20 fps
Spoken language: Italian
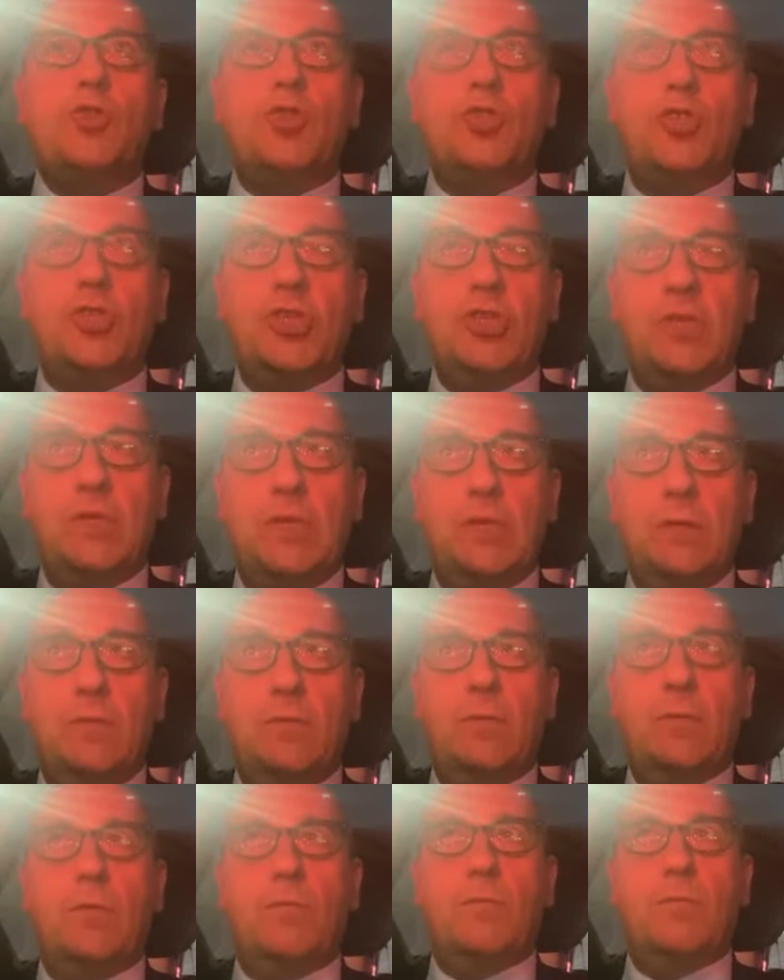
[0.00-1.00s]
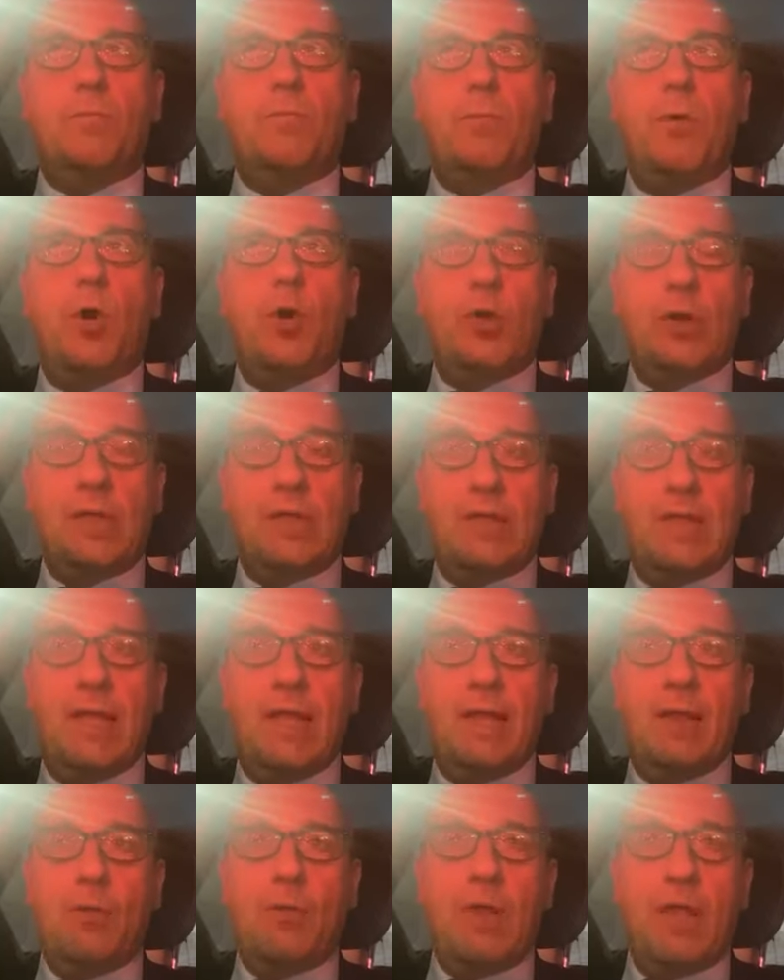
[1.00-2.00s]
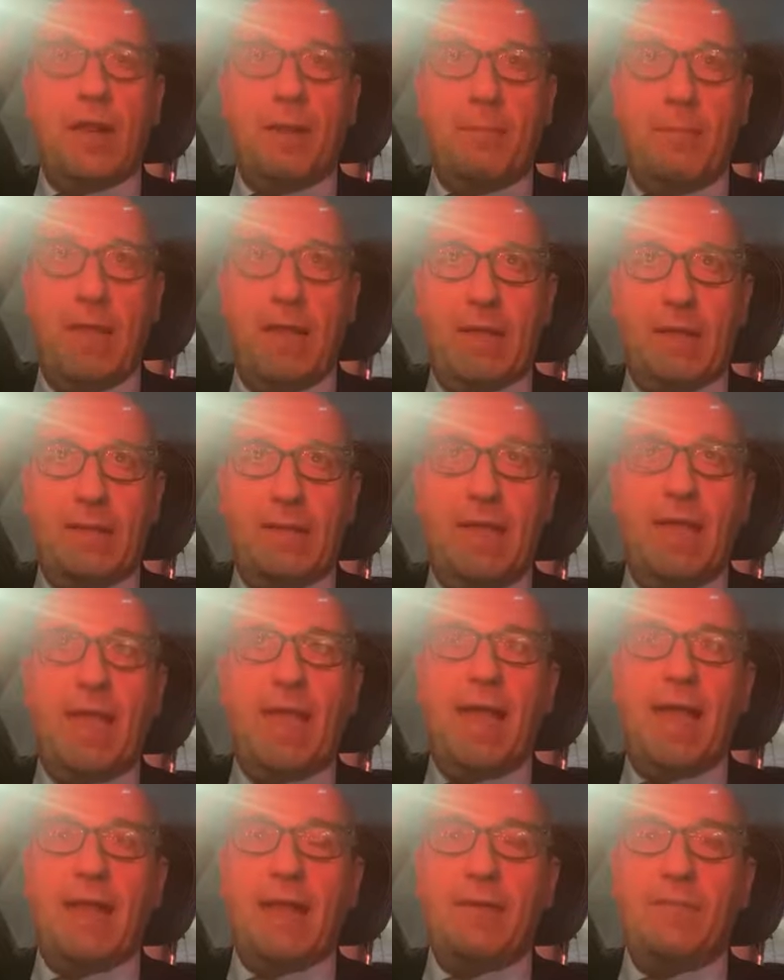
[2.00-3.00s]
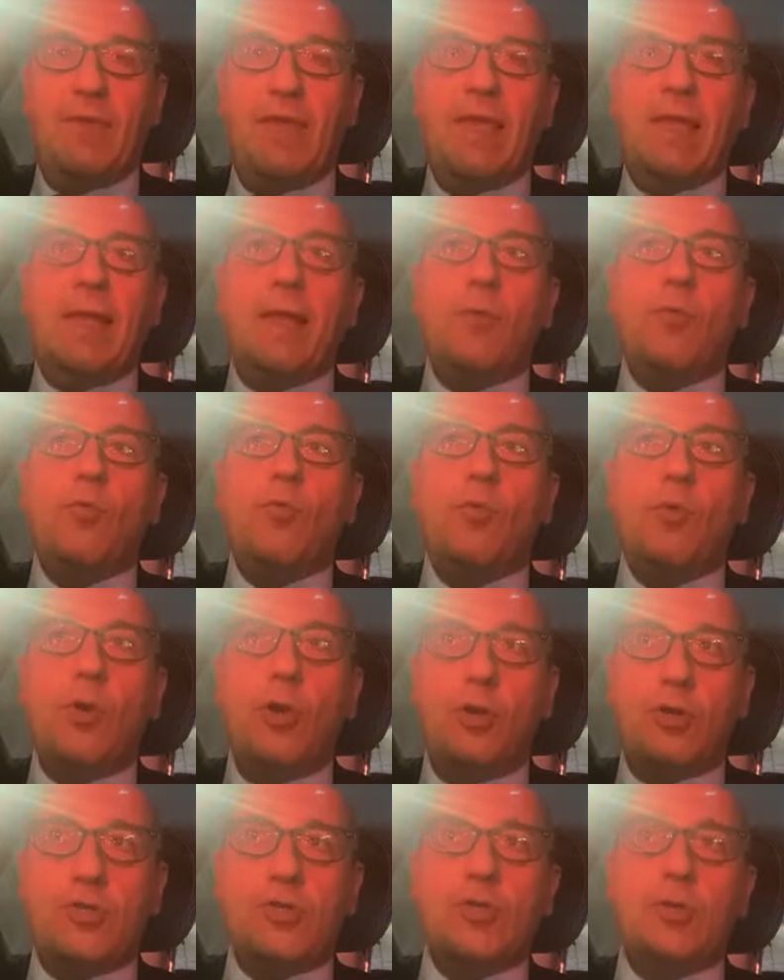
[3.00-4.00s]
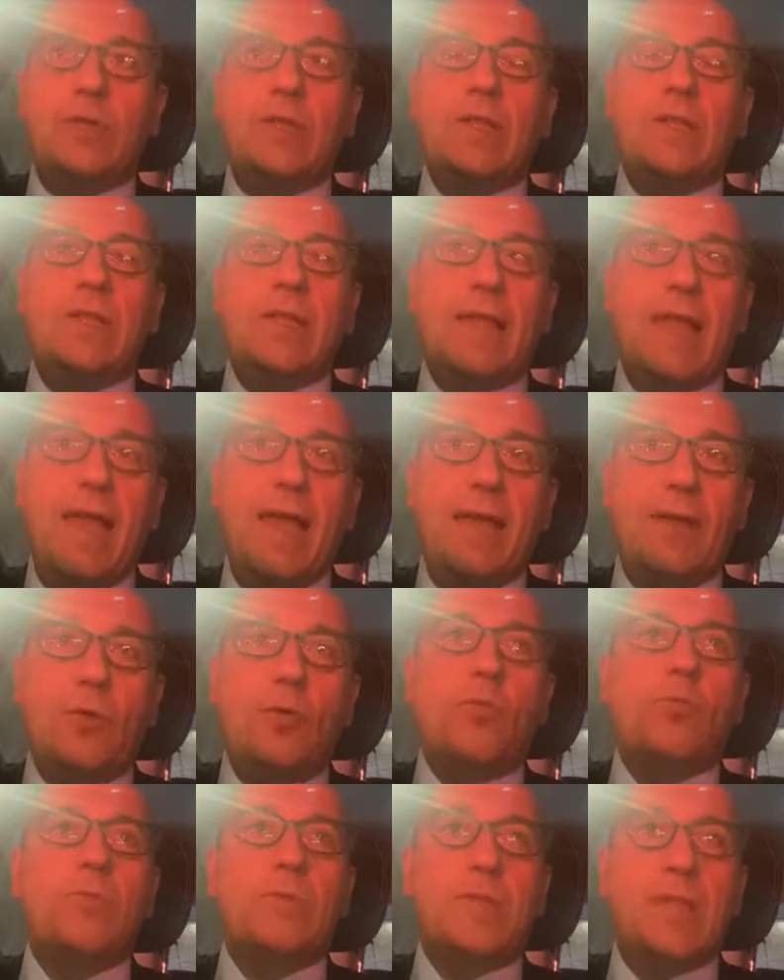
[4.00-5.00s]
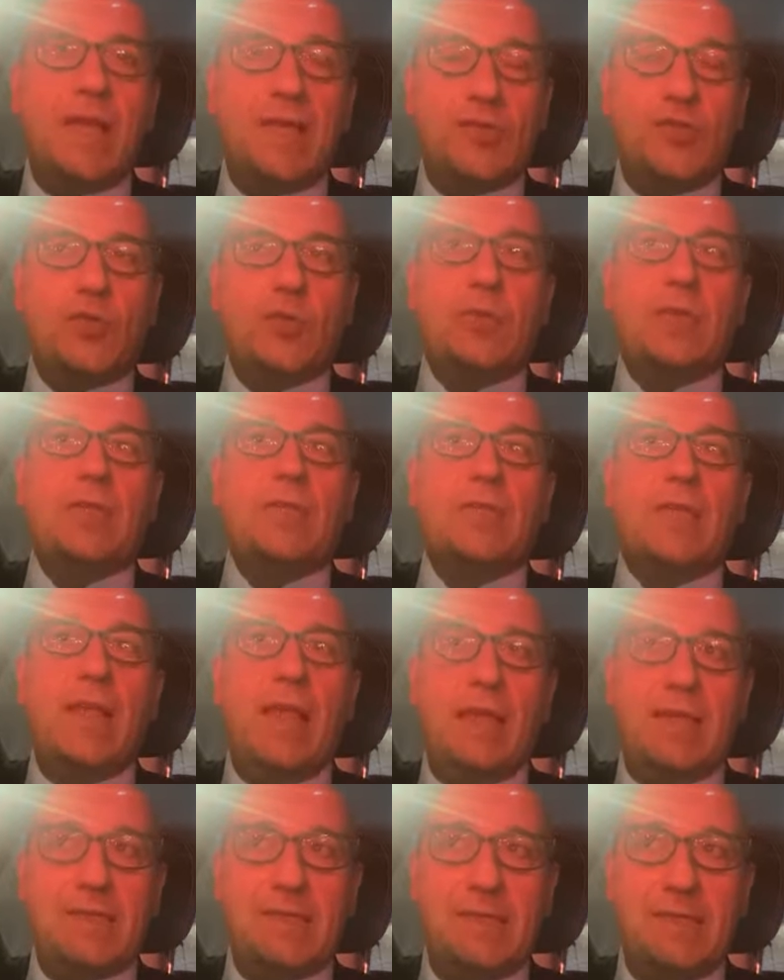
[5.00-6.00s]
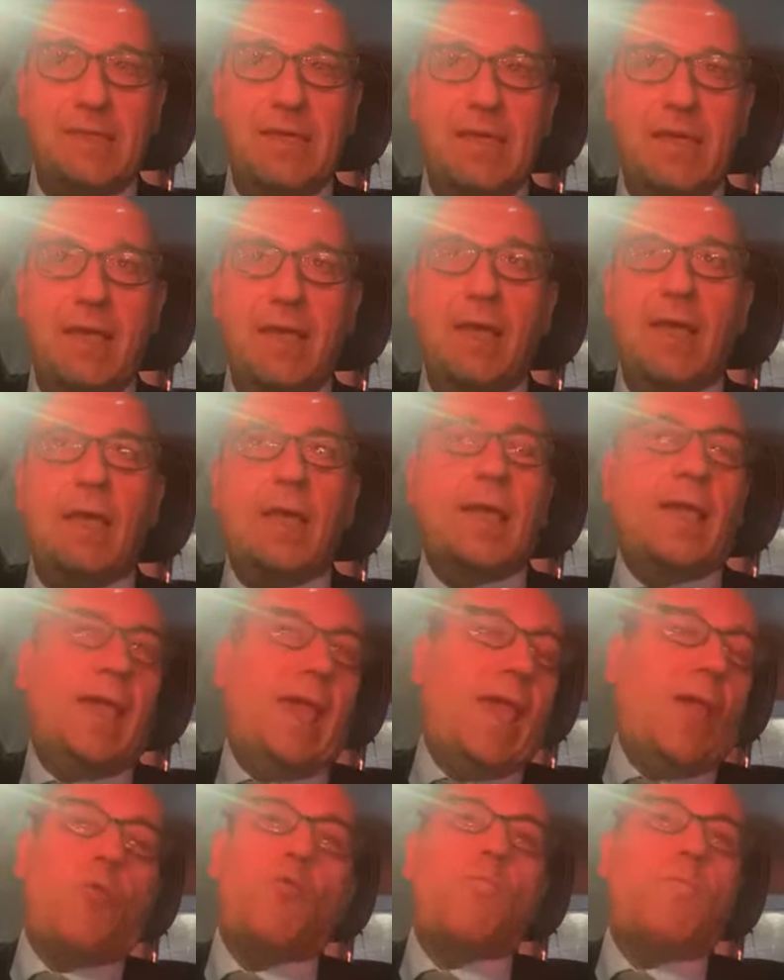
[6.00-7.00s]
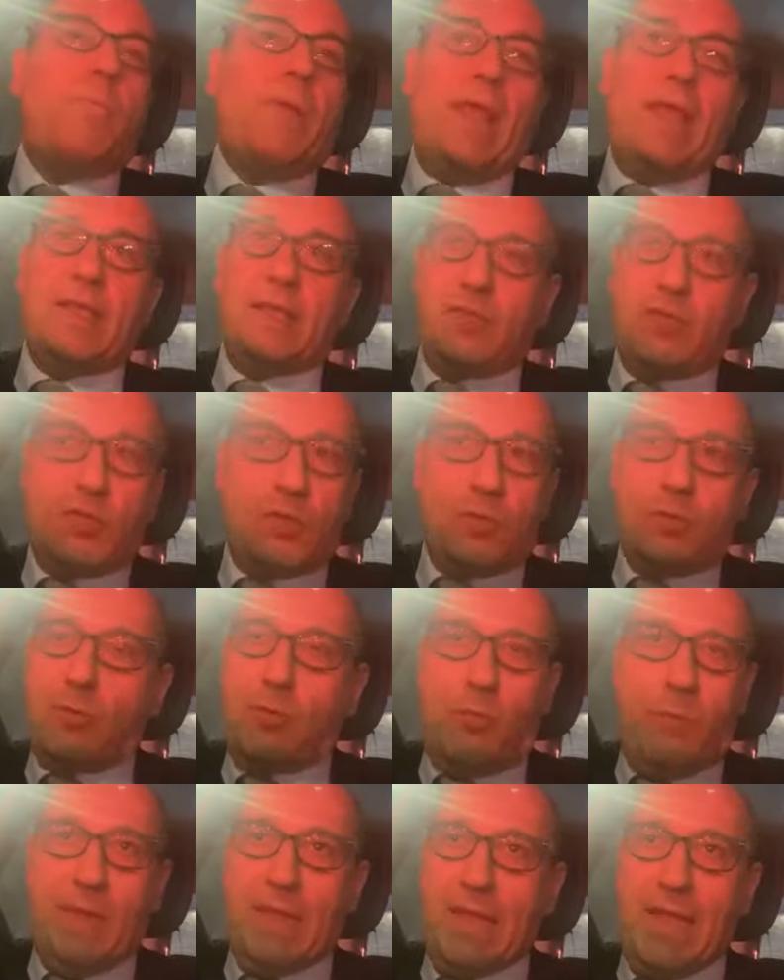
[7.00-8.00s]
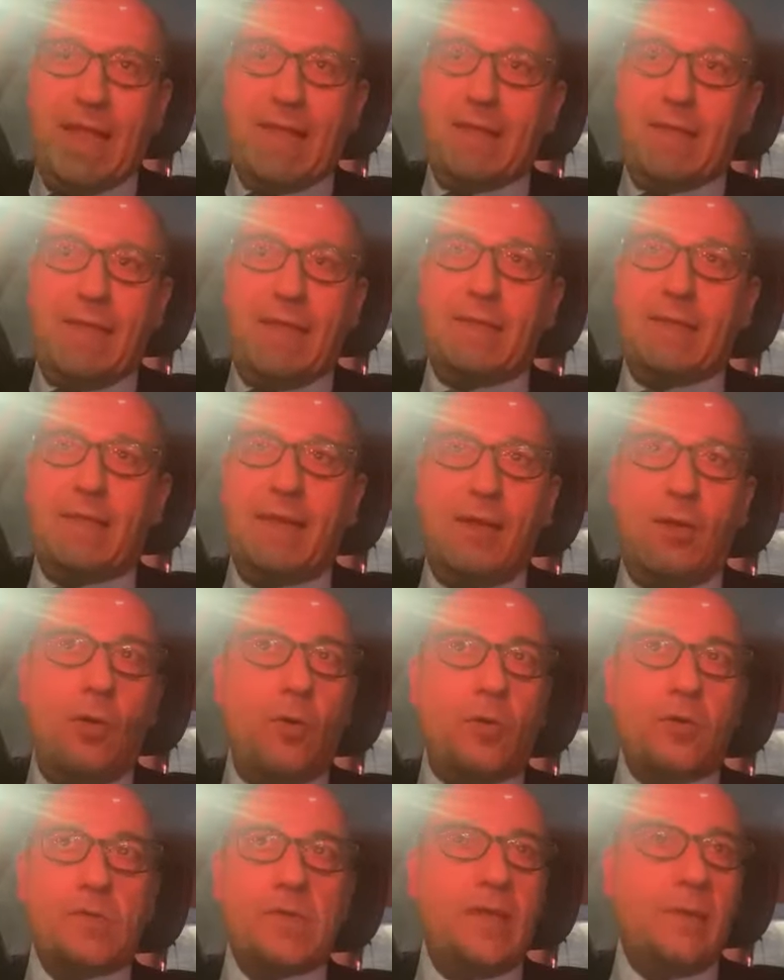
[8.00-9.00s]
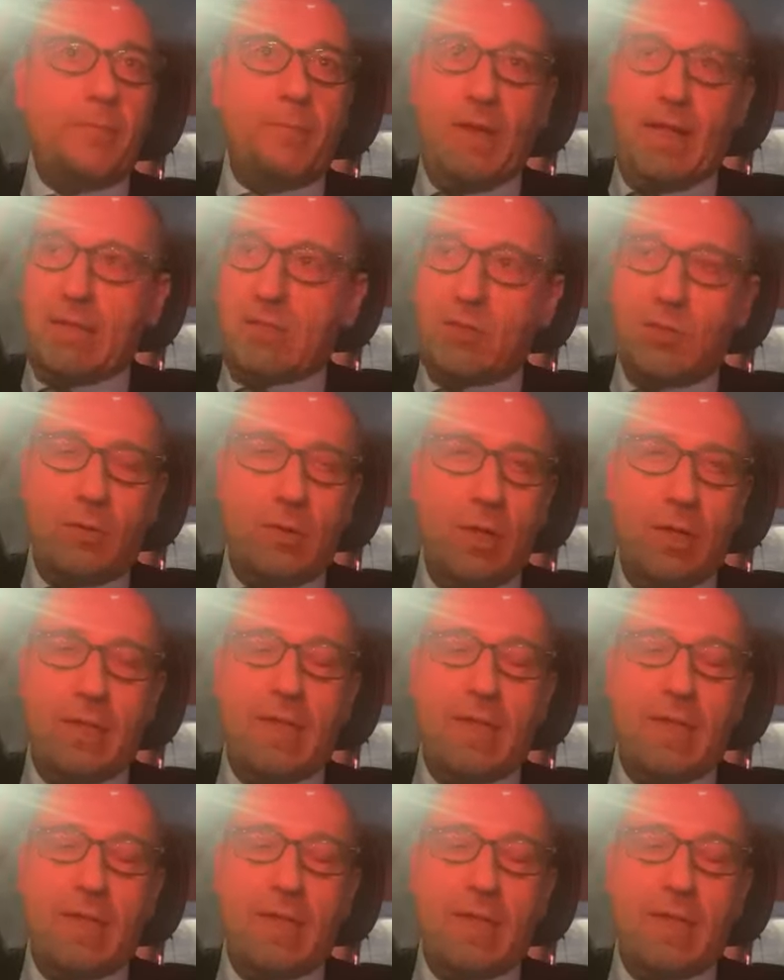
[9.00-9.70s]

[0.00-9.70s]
ci porta regolarmente ad avere un costo del denaro, un tasso di interesse che è un prezzo come tante altre cose, il prezzo